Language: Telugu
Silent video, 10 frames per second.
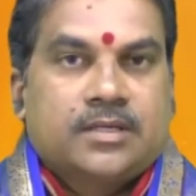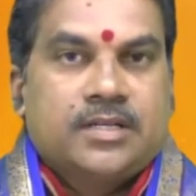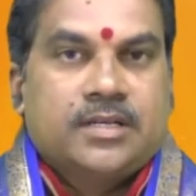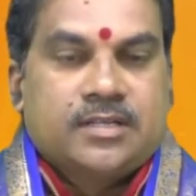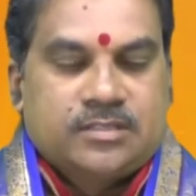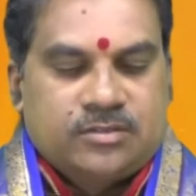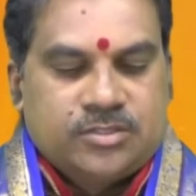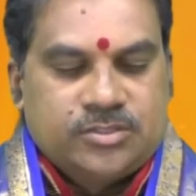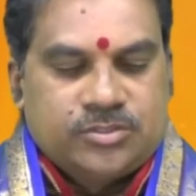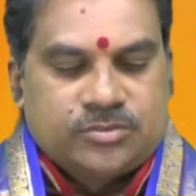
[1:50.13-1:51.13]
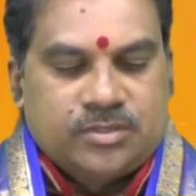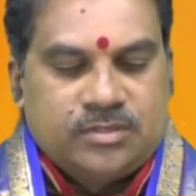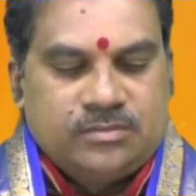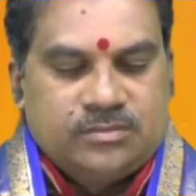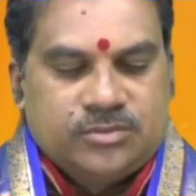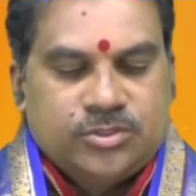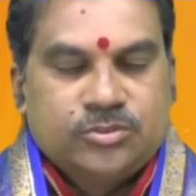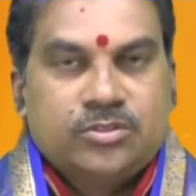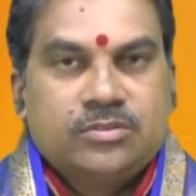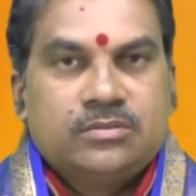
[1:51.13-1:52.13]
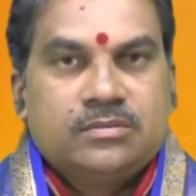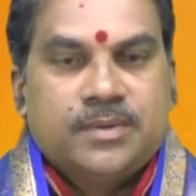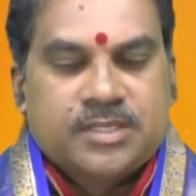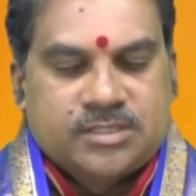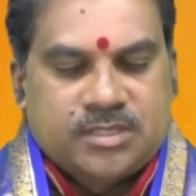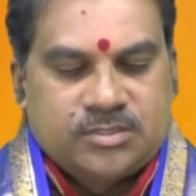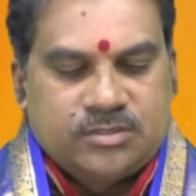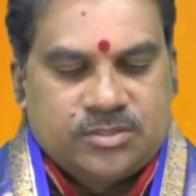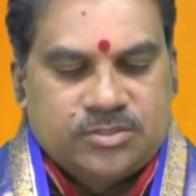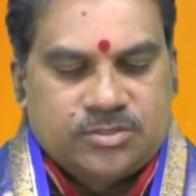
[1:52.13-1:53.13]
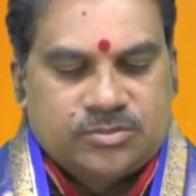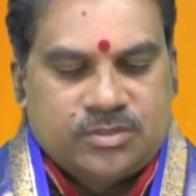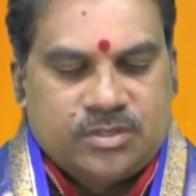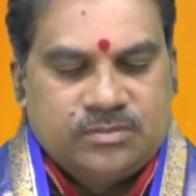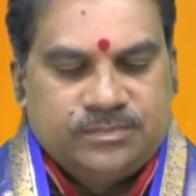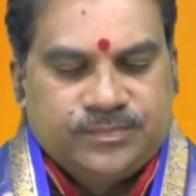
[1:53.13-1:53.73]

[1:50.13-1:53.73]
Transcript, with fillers: కన్యారాశిలో సంచరిస్తున్నాడు చంద్రుడు మేషరాశిలో సంచరిస్తున్నాడు